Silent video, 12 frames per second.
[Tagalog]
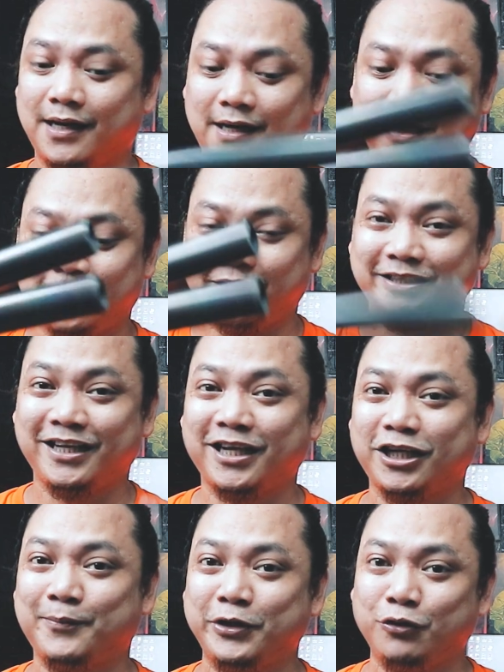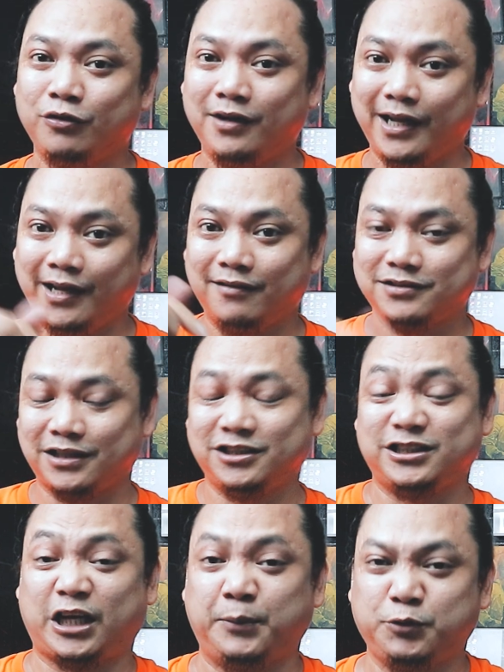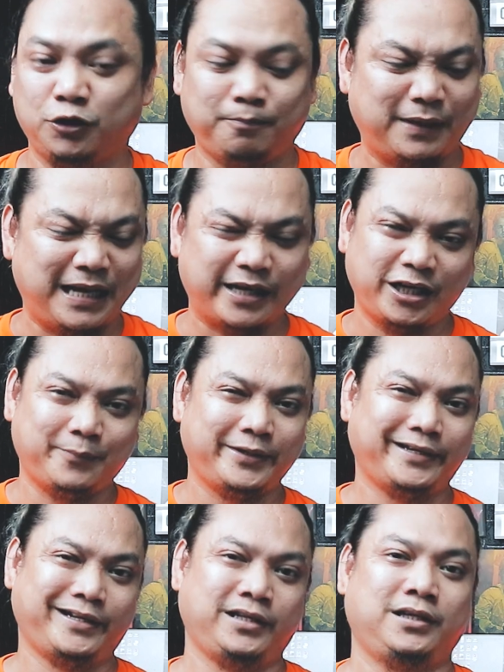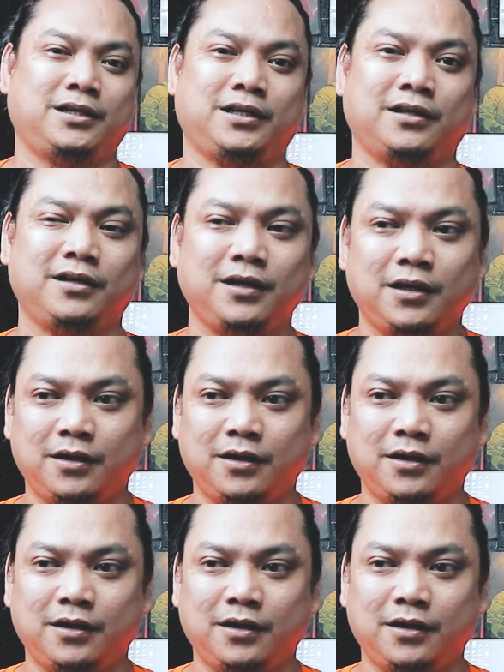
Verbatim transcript: uh, nandiyan lang naman yung link sa description. Palagi naman yan nandiyan eh.